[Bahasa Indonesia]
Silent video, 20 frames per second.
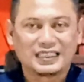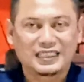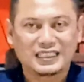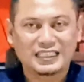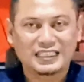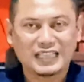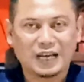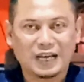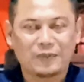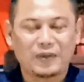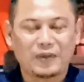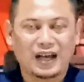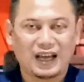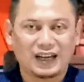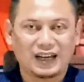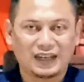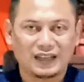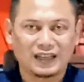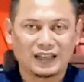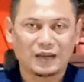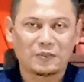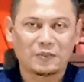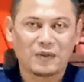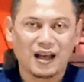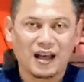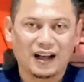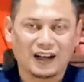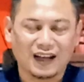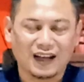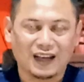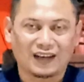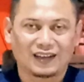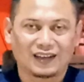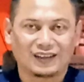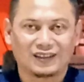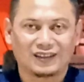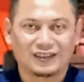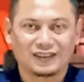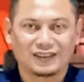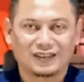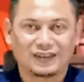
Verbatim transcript: siap Anda makan.